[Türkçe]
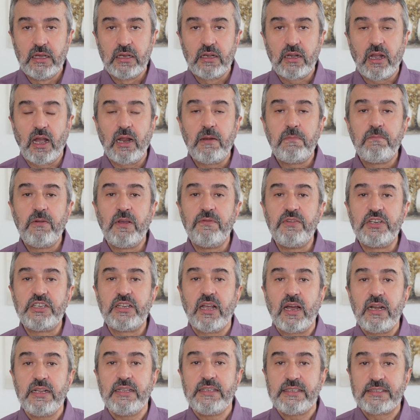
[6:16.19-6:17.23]
Kalp ve
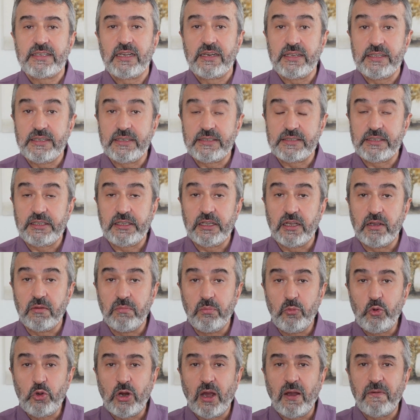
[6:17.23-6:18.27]
vicdan insanıyız diye
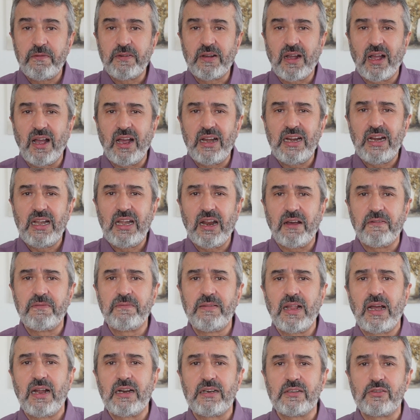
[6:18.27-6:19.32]
münafıkane
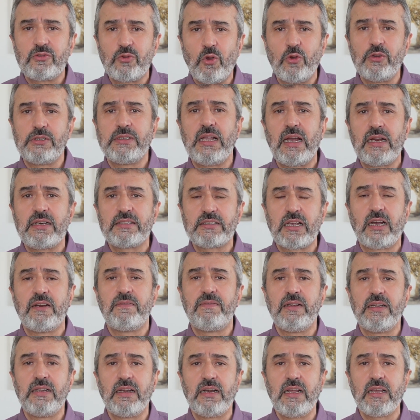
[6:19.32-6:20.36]
laflar, sözler sarf
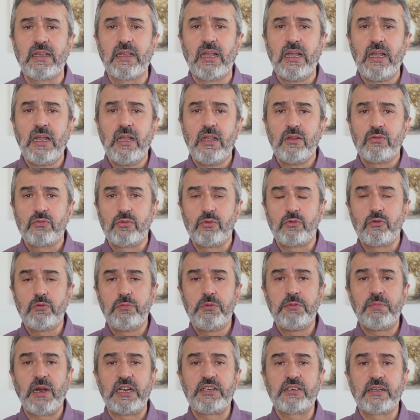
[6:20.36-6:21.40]
ederek suçu
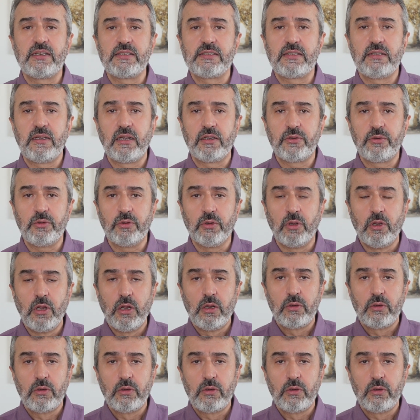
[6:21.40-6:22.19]
bir başkasına atıyor.